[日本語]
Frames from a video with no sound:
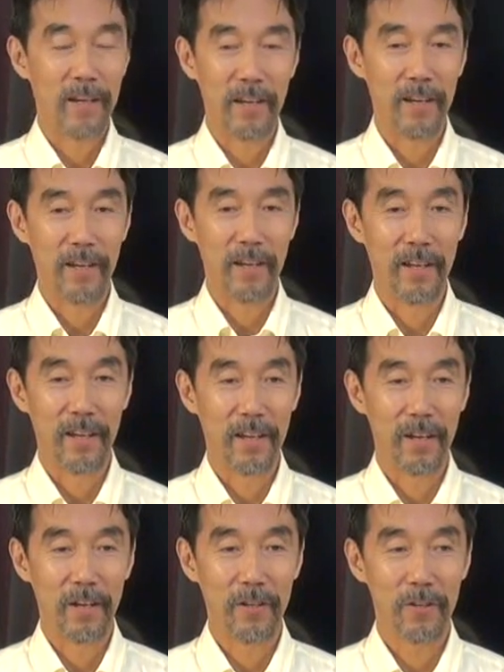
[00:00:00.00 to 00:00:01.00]

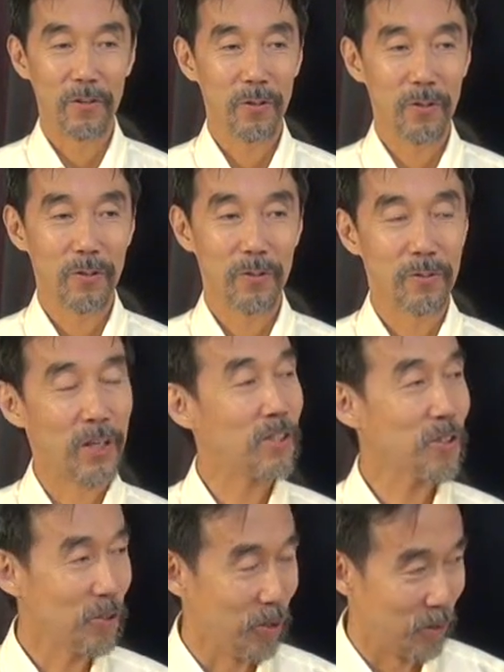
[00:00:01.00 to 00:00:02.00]
えー、
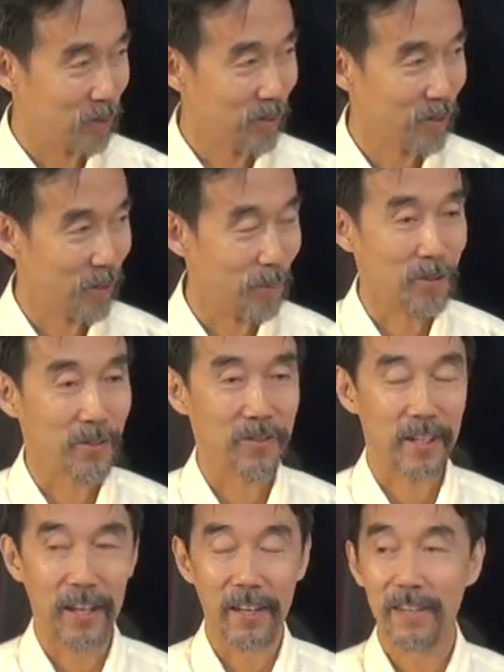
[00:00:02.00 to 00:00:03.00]
嬉しく思うん
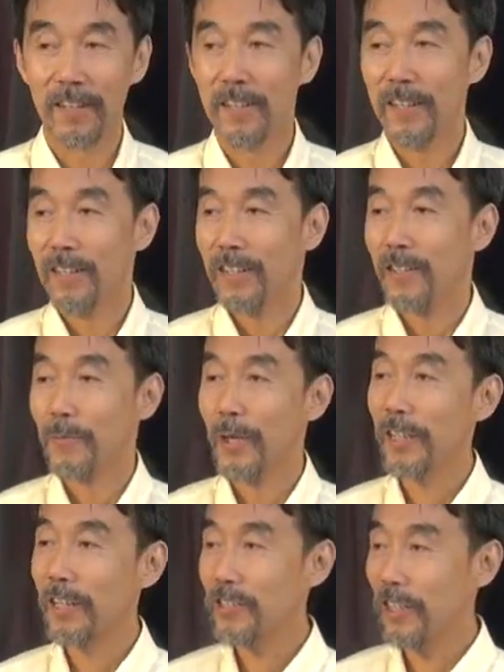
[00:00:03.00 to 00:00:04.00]
ですね
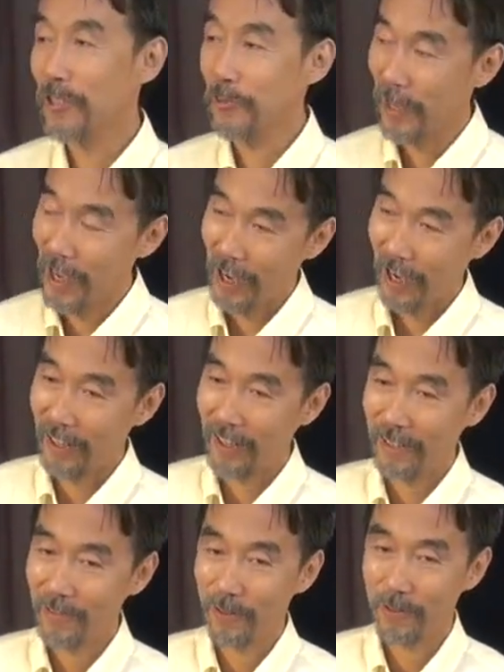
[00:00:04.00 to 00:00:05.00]
私たち
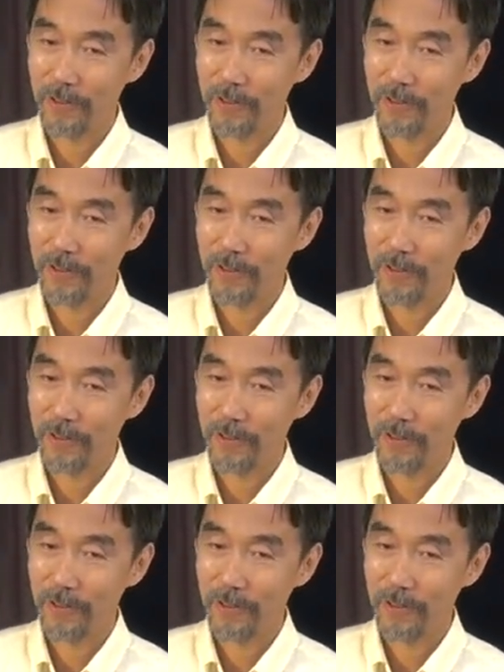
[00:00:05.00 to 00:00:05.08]
は